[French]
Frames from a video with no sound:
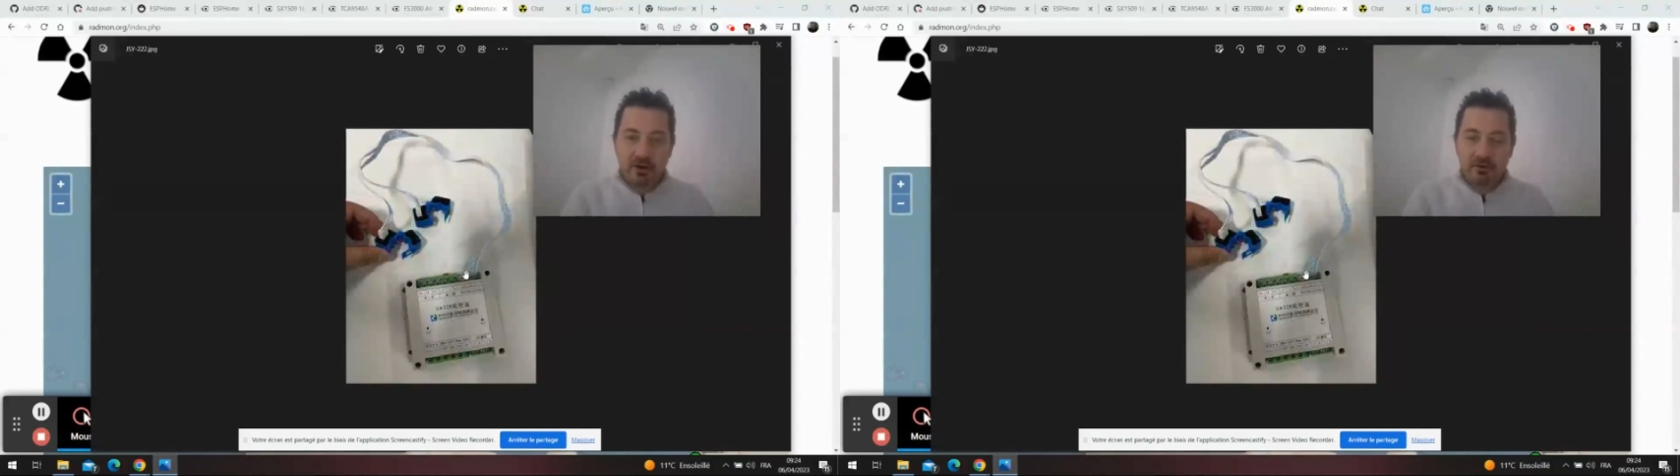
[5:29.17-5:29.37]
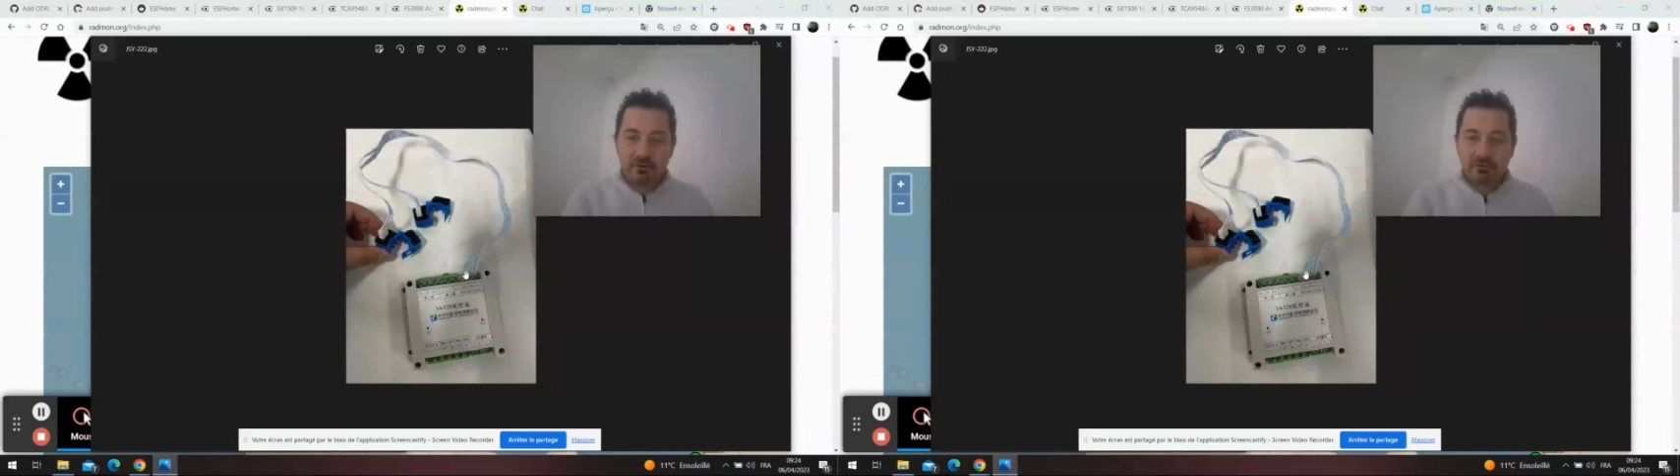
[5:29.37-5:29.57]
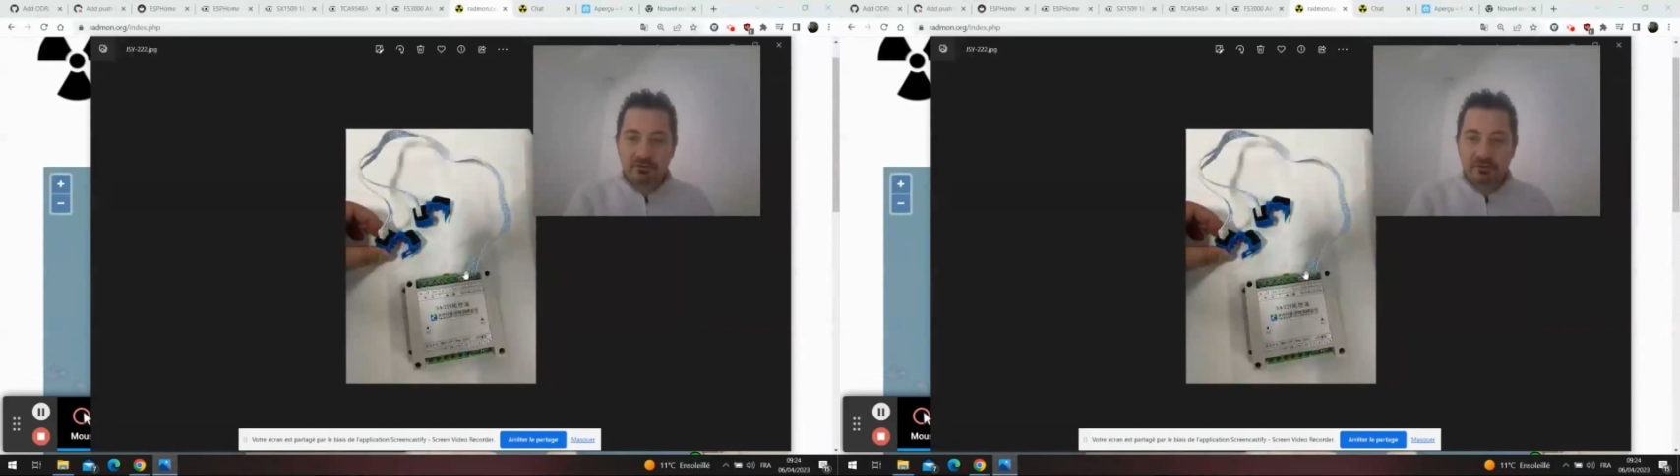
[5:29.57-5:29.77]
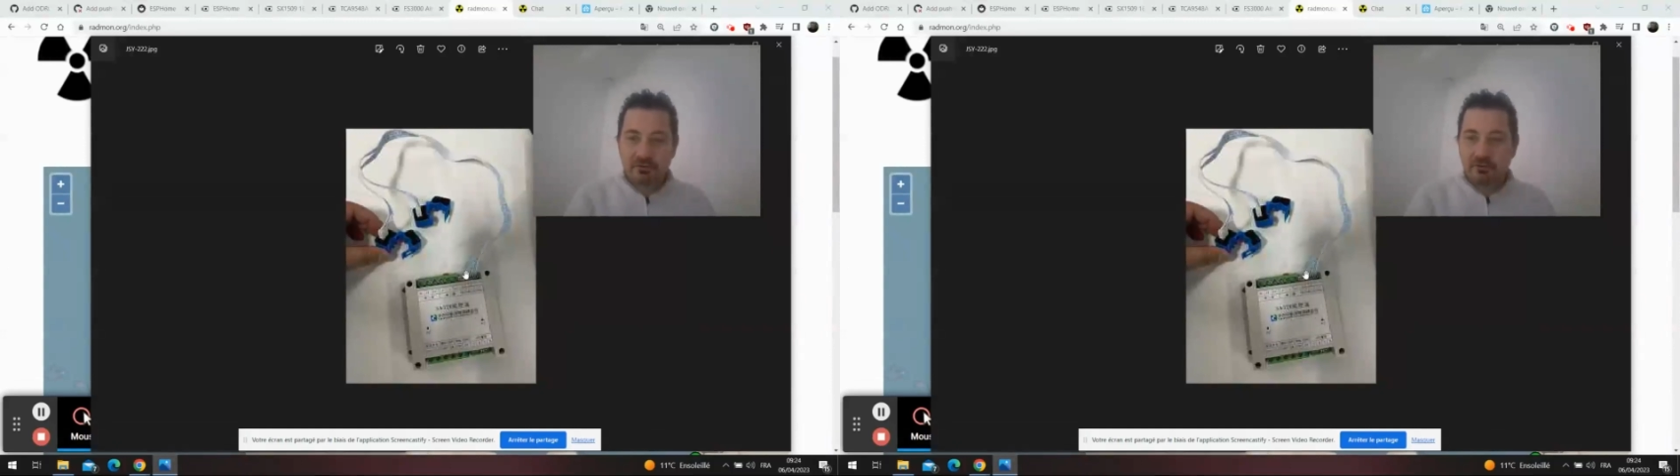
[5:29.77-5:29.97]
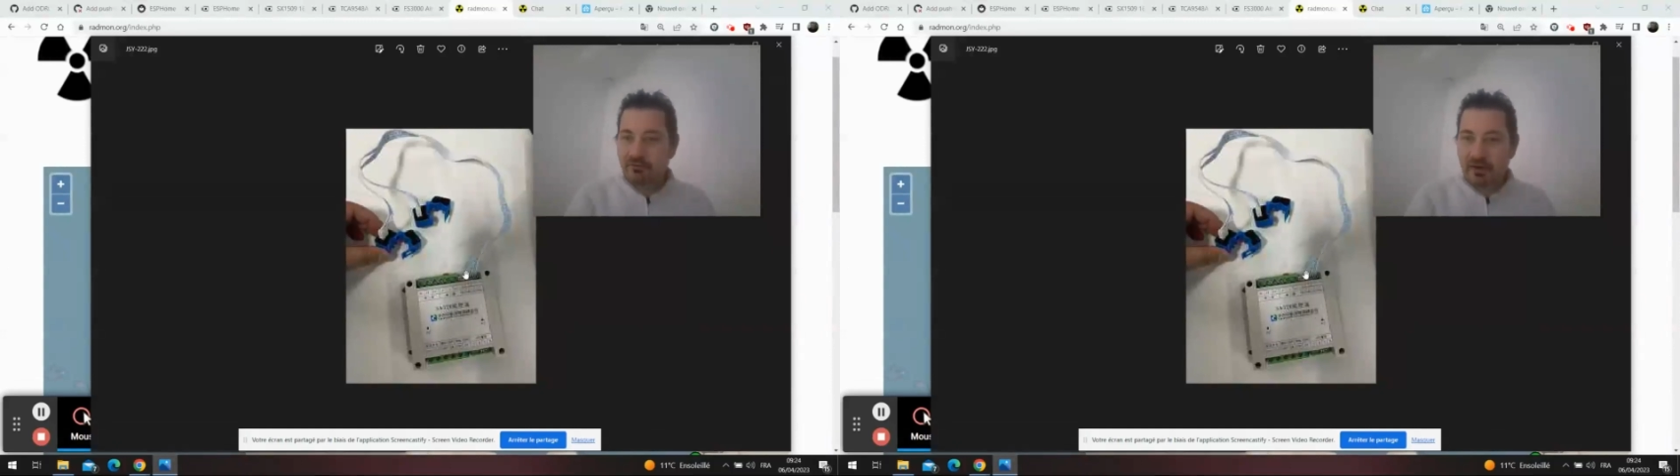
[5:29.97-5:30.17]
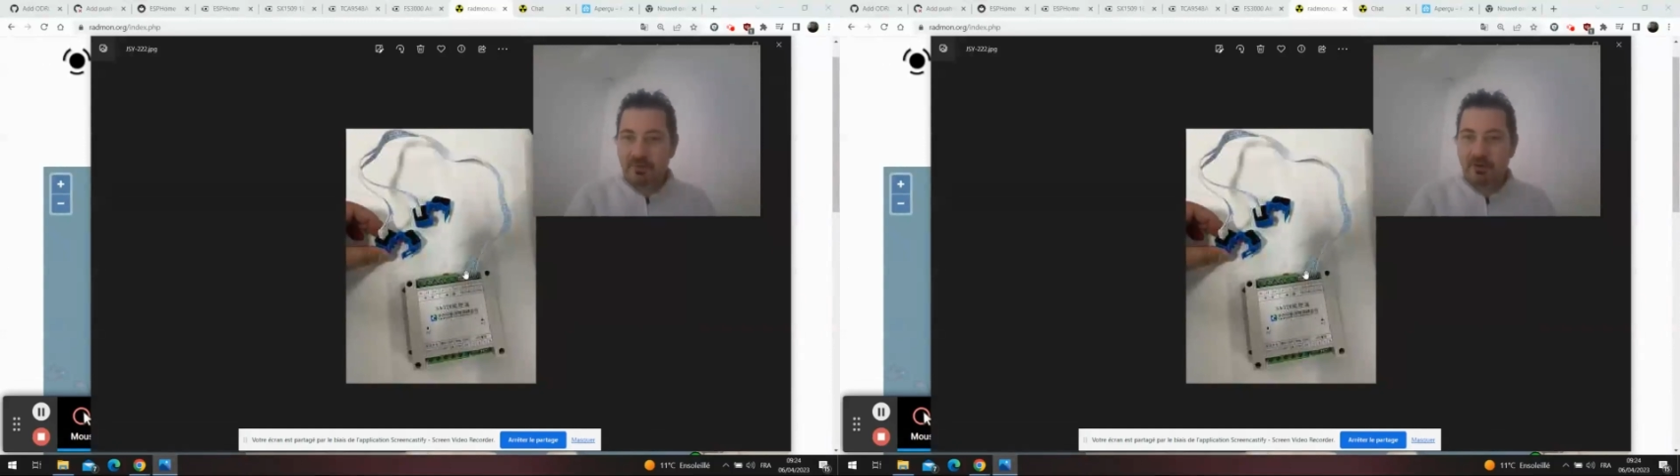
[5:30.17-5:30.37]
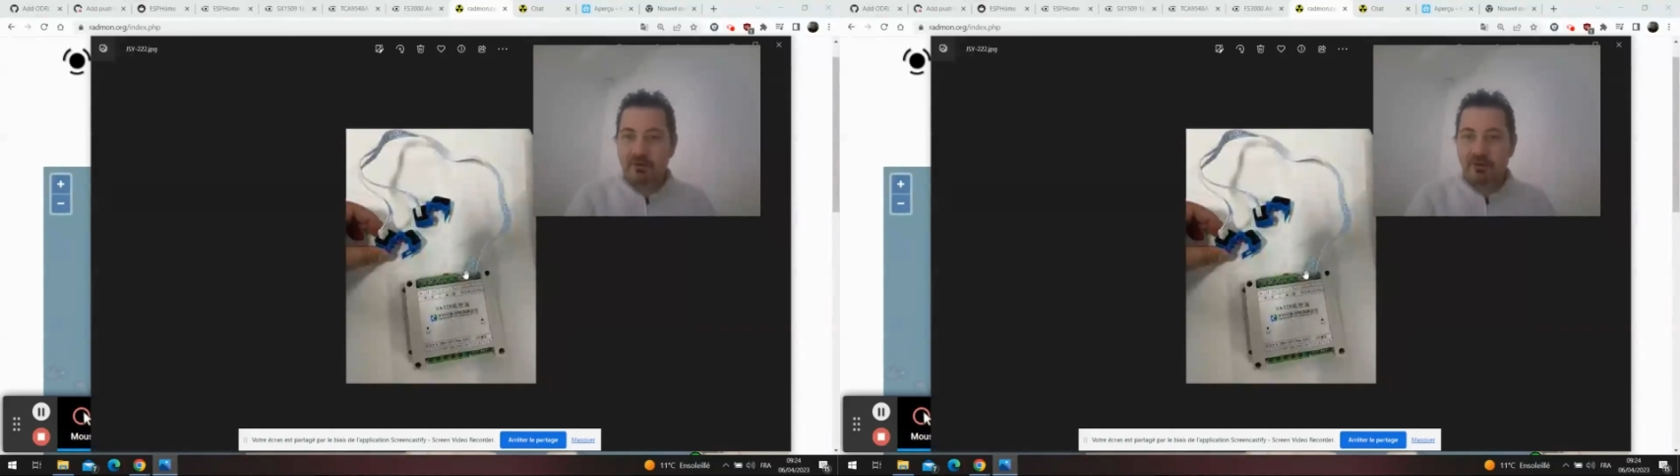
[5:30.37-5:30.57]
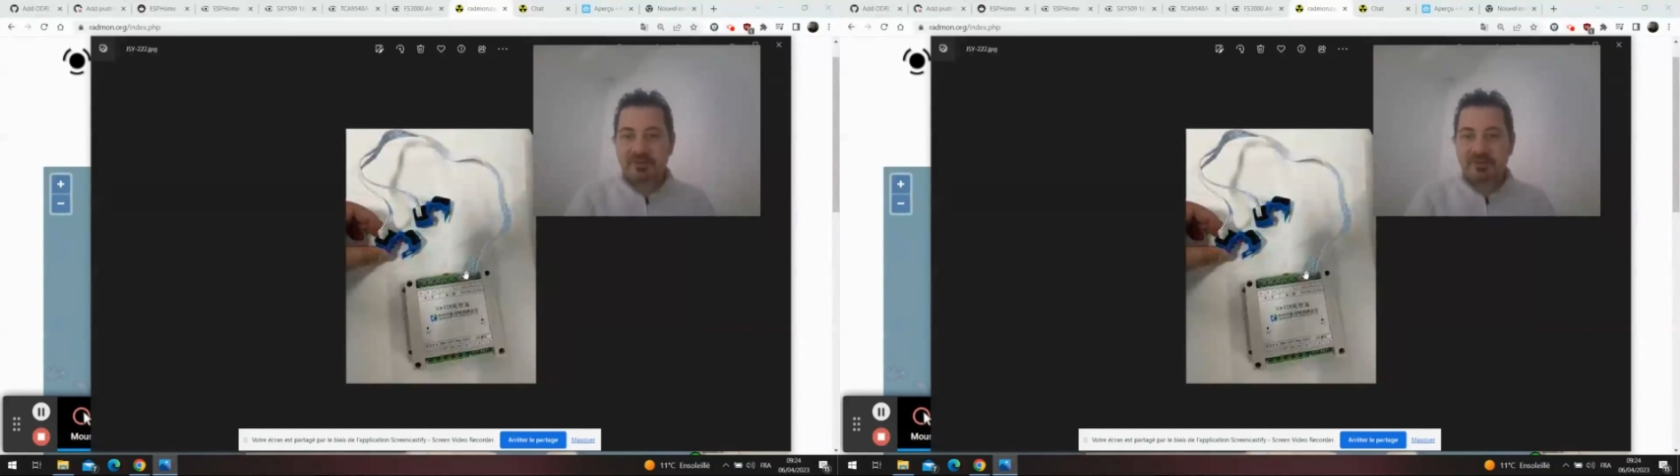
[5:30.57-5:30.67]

euh, vraiment euh,